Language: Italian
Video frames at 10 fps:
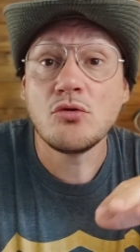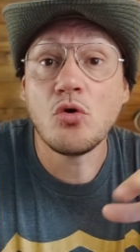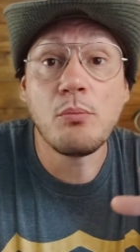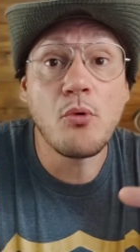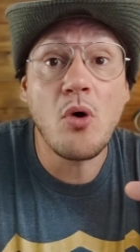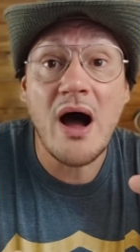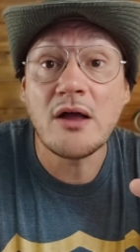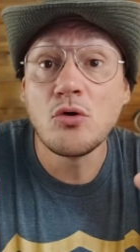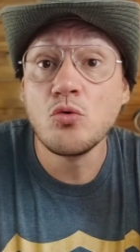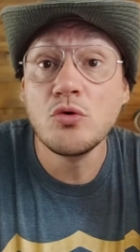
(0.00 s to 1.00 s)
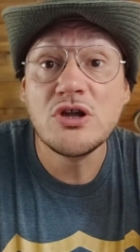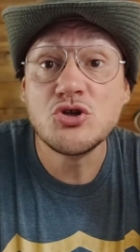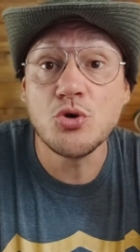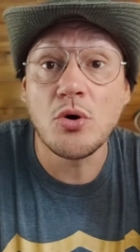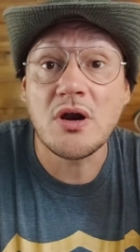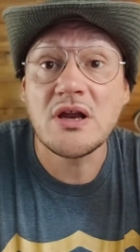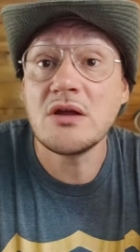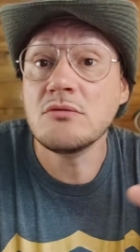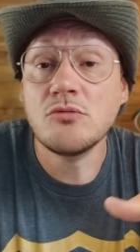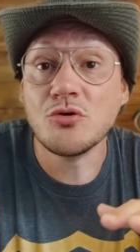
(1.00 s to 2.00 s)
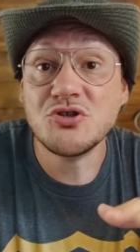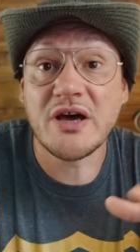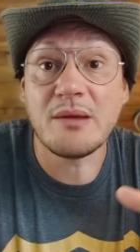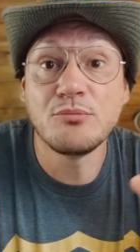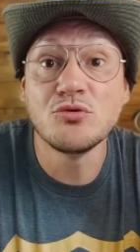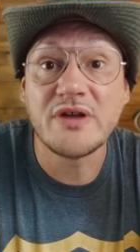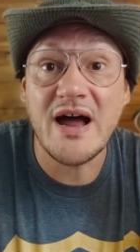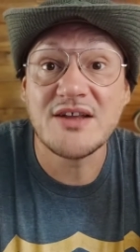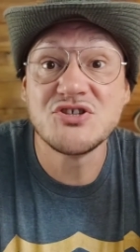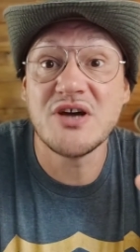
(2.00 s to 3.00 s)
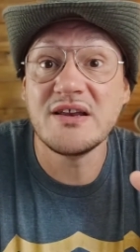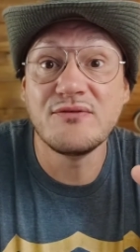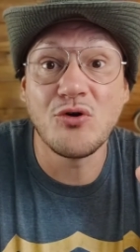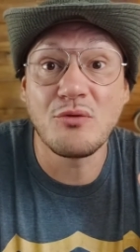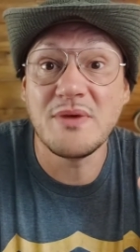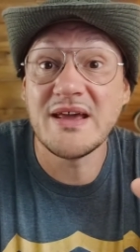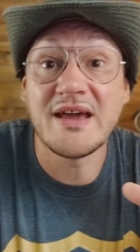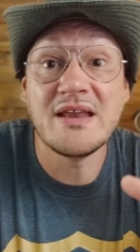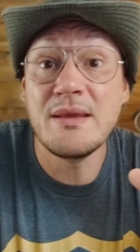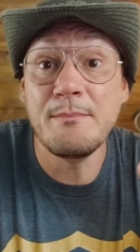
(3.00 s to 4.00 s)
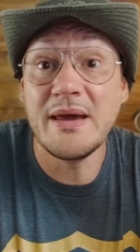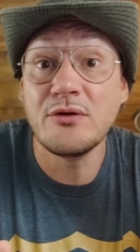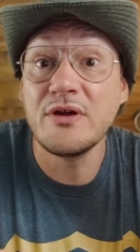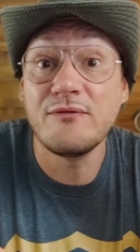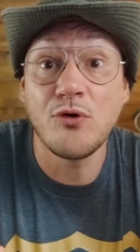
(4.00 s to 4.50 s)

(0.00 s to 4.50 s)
Dopo alcuni giorni non c'era più traccia di formiche nemmeno del